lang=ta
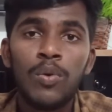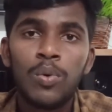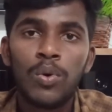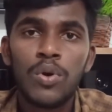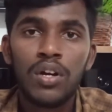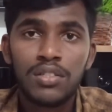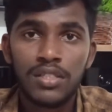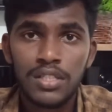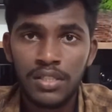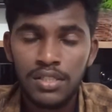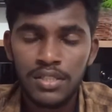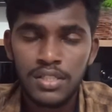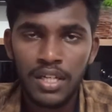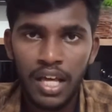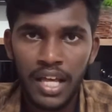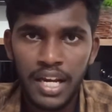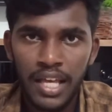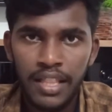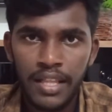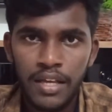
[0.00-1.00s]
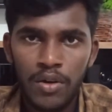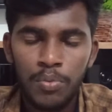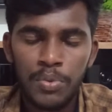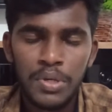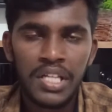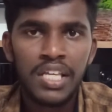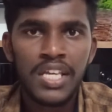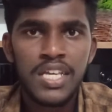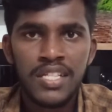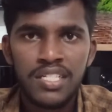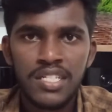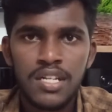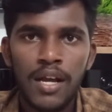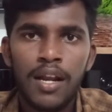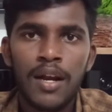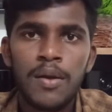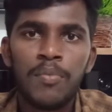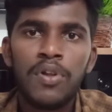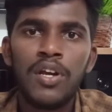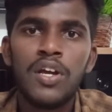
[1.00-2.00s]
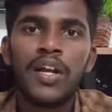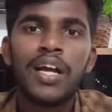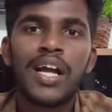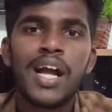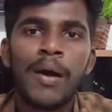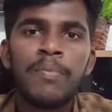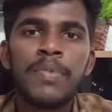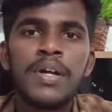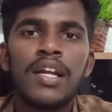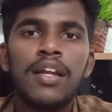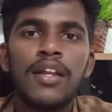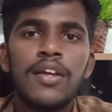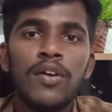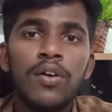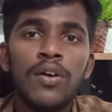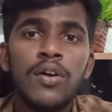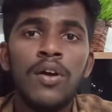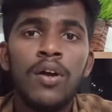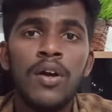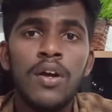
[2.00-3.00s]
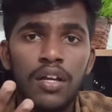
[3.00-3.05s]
உங்களோட சஜஷன் நிறைய தேவைப்படுது இன்ஸ்டாகிராம்லேயோ இல்லை கமெண்ட்லேயோ